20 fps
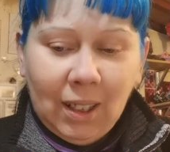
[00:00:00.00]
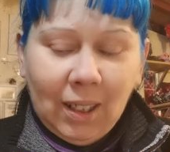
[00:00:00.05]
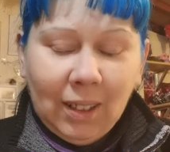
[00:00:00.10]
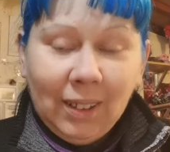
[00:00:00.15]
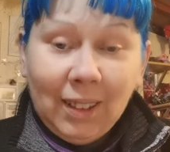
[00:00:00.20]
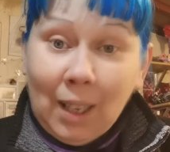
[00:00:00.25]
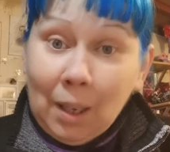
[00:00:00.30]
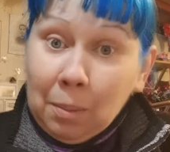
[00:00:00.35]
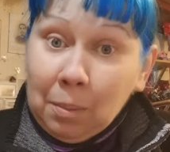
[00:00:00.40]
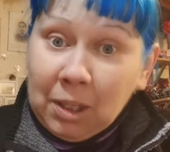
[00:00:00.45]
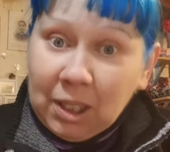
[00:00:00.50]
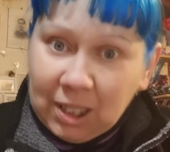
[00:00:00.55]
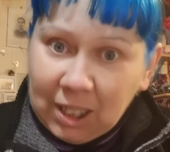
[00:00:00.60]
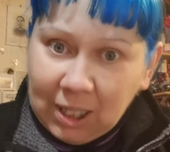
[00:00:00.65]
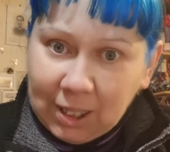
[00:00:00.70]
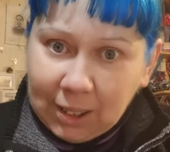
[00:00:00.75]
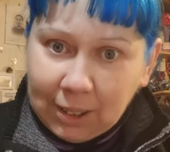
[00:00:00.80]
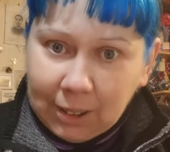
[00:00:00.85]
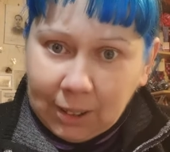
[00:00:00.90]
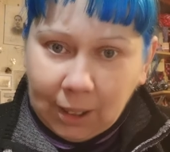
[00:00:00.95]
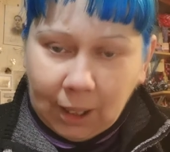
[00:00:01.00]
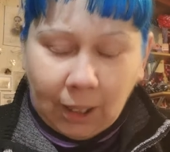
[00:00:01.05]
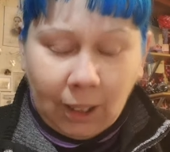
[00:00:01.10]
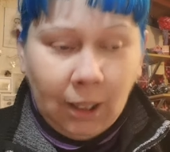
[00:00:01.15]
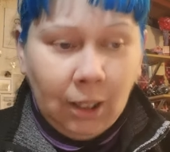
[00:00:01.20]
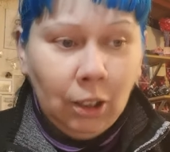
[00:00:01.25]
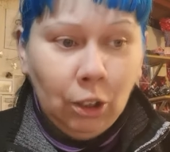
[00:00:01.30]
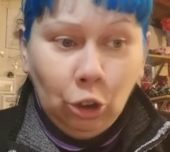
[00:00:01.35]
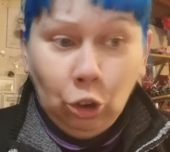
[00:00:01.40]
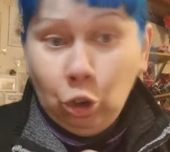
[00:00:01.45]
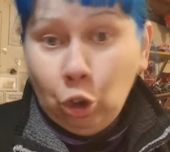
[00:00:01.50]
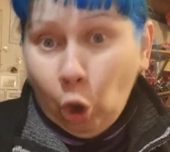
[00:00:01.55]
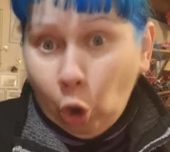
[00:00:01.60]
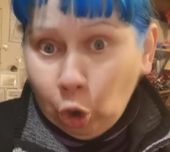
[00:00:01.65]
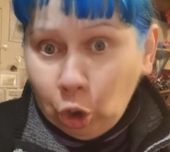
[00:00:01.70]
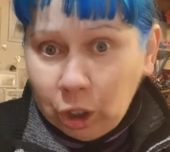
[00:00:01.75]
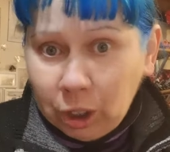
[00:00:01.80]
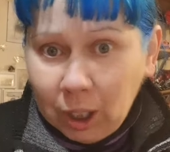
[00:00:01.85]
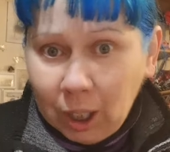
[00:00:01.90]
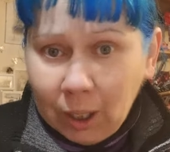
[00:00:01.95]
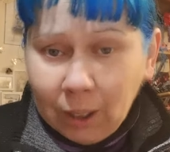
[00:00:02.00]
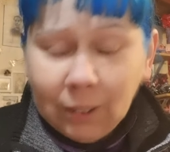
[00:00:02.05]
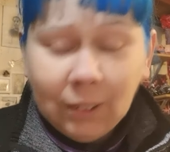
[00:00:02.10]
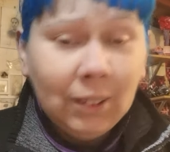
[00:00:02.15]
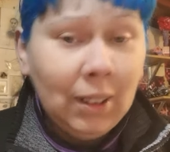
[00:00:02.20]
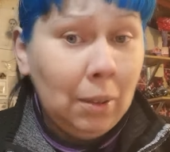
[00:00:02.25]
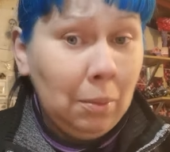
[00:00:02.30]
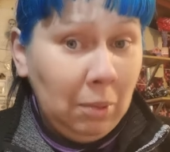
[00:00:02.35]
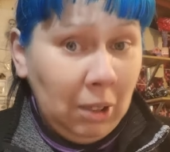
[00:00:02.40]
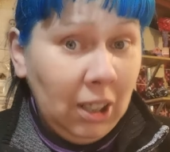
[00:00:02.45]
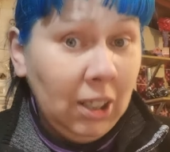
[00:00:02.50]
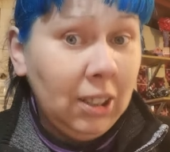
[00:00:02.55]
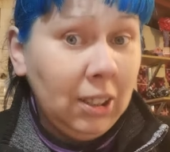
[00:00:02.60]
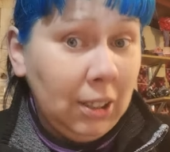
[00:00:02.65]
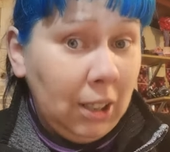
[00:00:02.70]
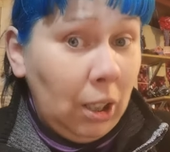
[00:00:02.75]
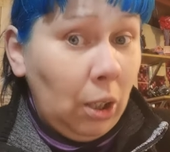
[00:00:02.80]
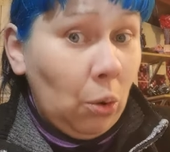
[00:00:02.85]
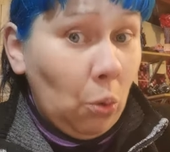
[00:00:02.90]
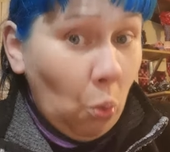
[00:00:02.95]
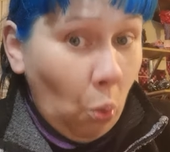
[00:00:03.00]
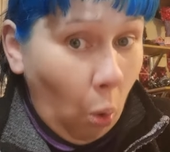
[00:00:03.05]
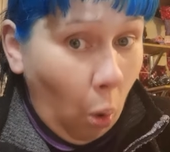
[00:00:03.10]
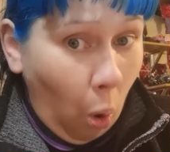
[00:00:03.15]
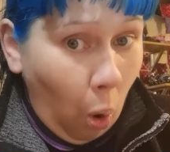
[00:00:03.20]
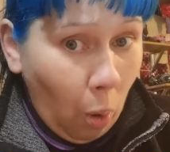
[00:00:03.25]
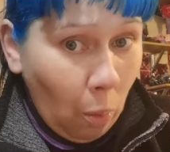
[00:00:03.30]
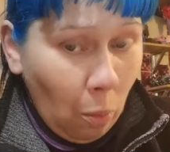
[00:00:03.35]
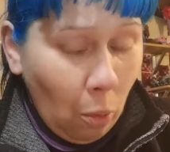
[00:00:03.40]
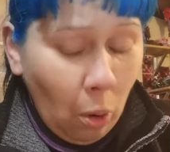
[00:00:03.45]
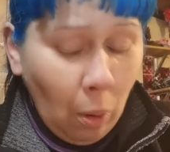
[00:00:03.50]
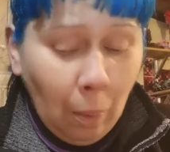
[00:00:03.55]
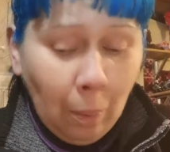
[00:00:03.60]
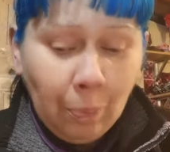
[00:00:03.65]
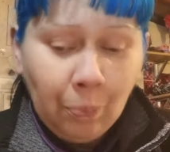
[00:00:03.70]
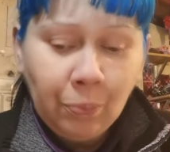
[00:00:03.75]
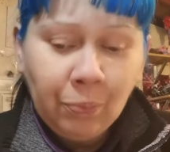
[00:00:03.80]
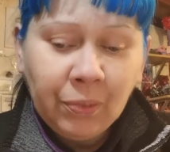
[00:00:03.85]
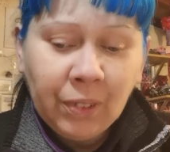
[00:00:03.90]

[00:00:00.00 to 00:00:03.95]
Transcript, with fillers: dei ministri donna, dei ministri uomo,